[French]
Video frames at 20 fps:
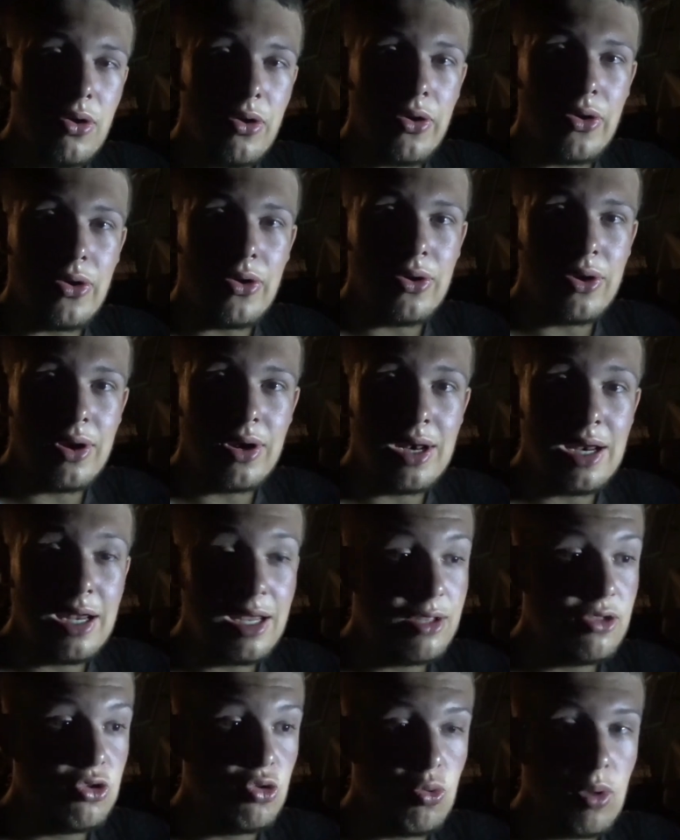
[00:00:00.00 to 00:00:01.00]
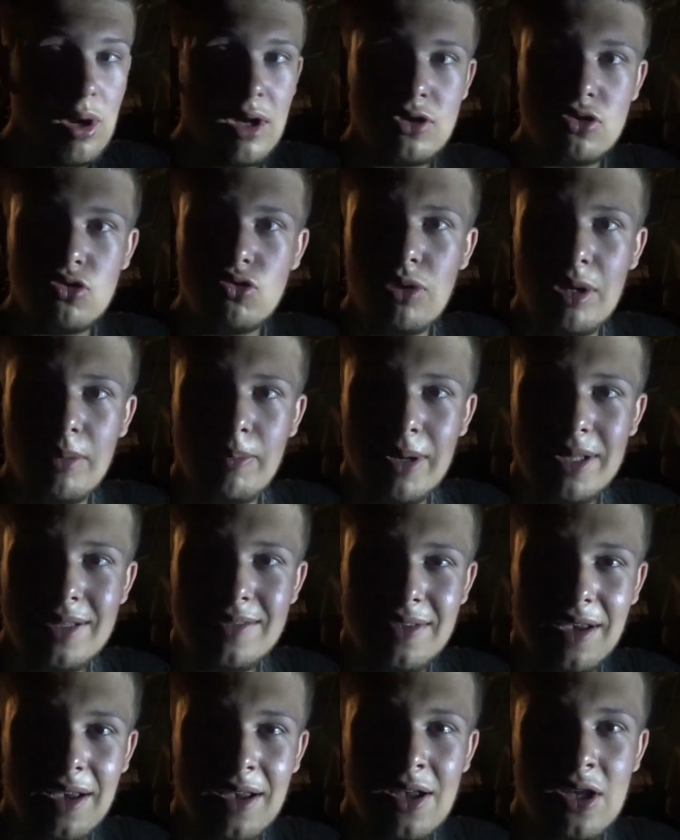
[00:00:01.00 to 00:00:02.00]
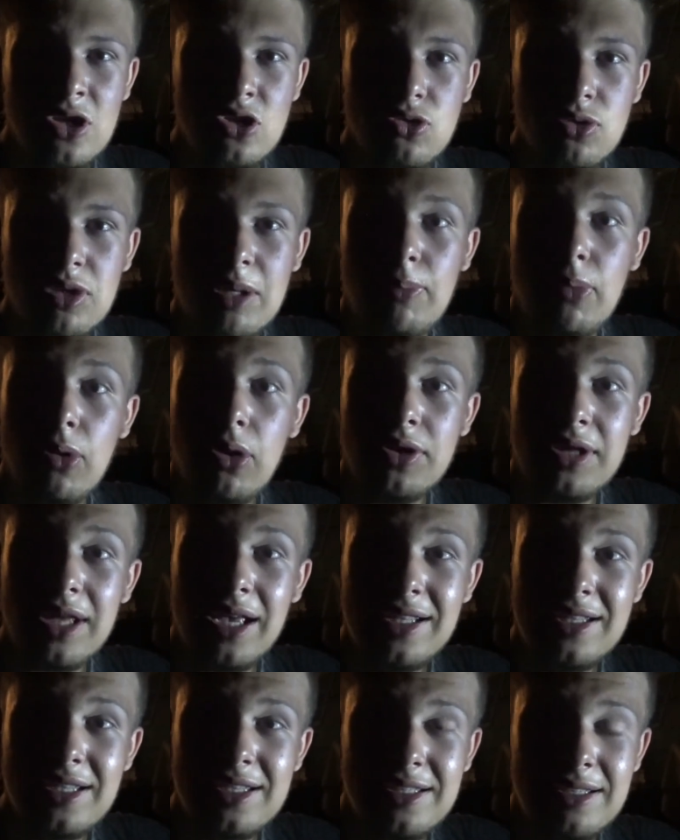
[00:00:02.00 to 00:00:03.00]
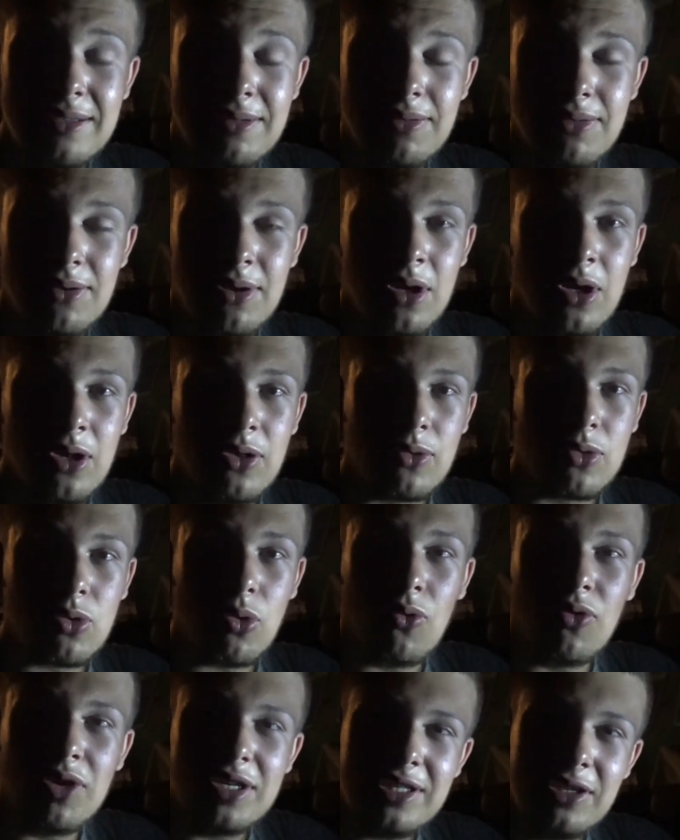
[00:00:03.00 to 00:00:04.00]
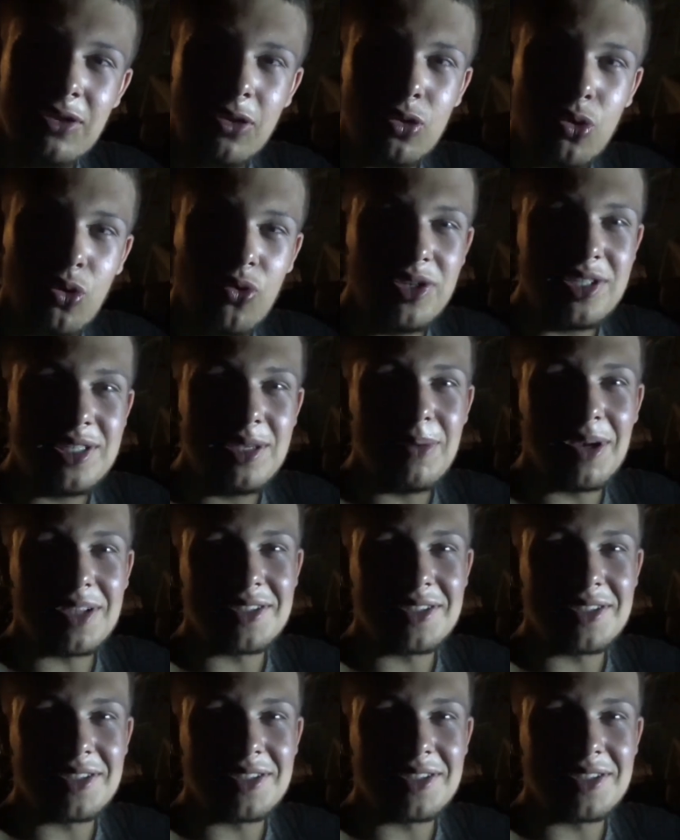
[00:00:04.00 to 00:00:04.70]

euh, les doigts, sous les pattes, sont des pelotes adhésives. Donc on va essayer d'en trouver, c'est